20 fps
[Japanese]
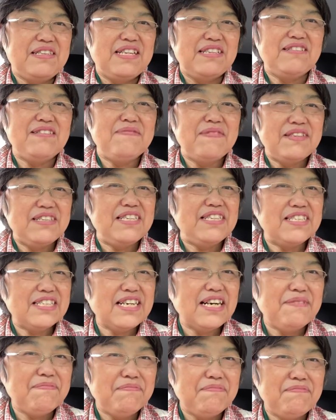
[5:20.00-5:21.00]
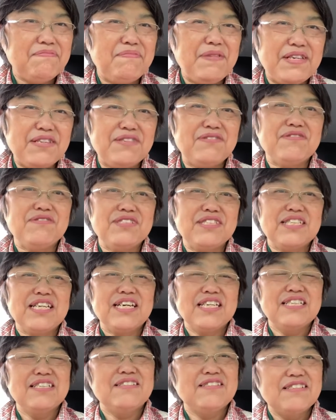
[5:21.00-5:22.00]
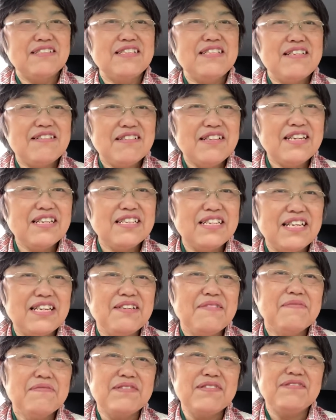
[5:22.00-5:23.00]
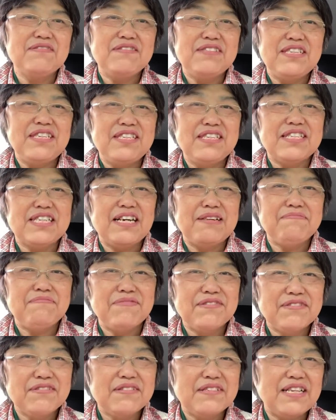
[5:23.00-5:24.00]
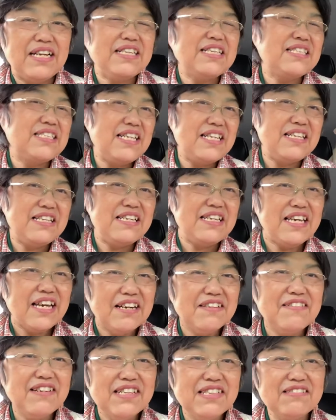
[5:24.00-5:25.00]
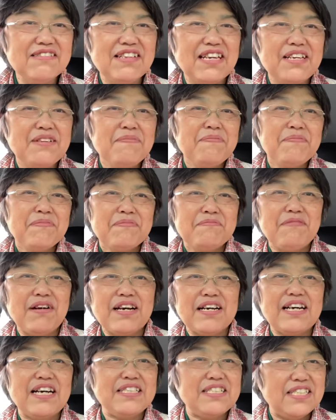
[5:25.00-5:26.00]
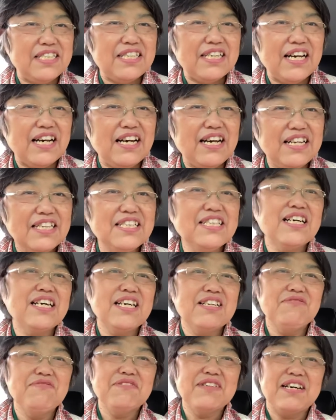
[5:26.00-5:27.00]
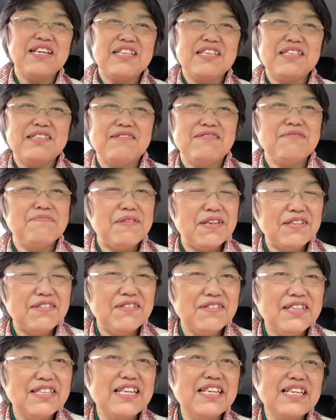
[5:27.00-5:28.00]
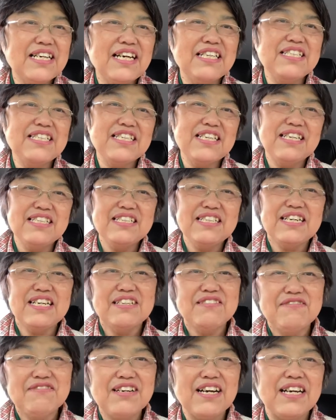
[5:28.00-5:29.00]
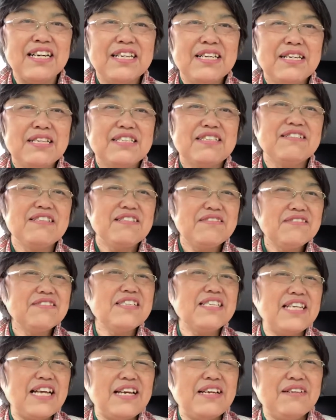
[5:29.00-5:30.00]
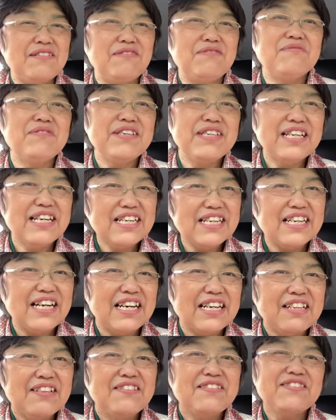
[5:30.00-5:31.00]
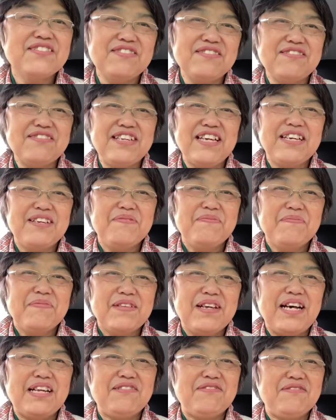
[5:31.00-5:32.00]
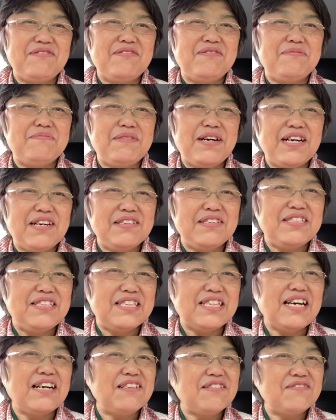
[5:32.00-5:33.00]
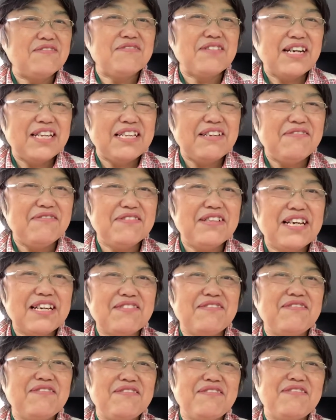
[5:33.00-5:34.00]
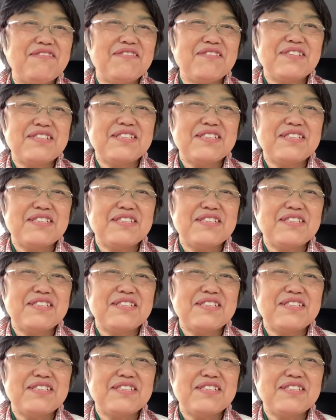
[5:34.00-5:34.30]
例えばにじかん勉強したって言ったらね、そのにじかんぶんななせんにひゃくえんのね、まあ、価値があったかどうか、その勉強のね価値があったかどうか、そんな風にね思いながら、ちょっとね、あのー、まあ時間とお金をねこ